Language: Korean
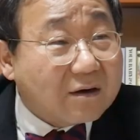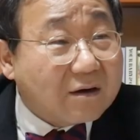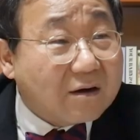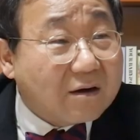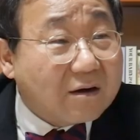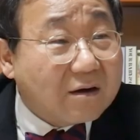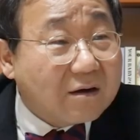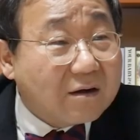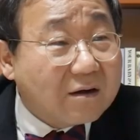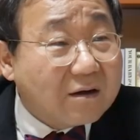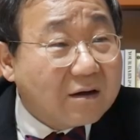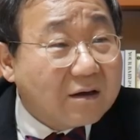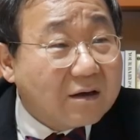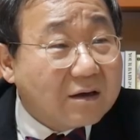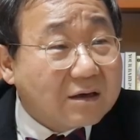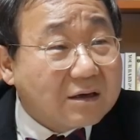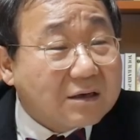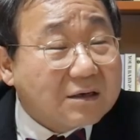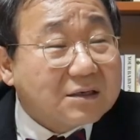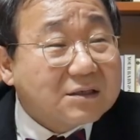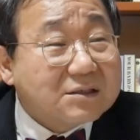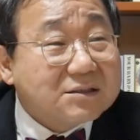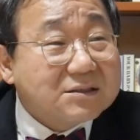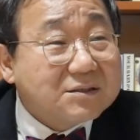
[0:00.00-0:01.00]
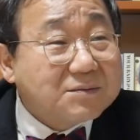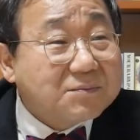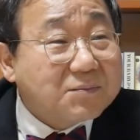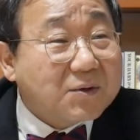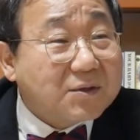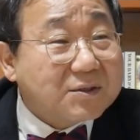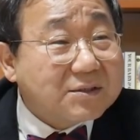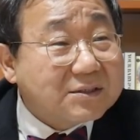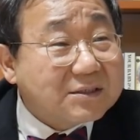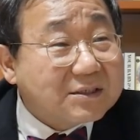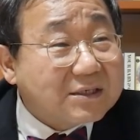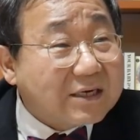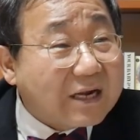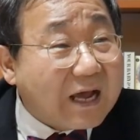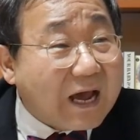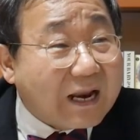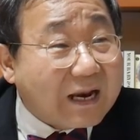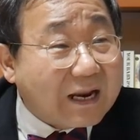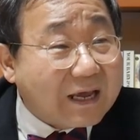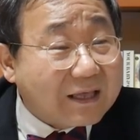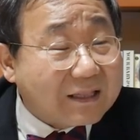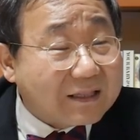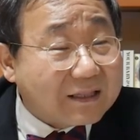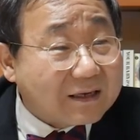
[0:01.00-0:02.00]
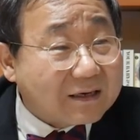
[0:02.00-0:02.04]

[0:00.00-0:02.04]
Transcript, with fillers: 거, 그것이 뭔지를 알아야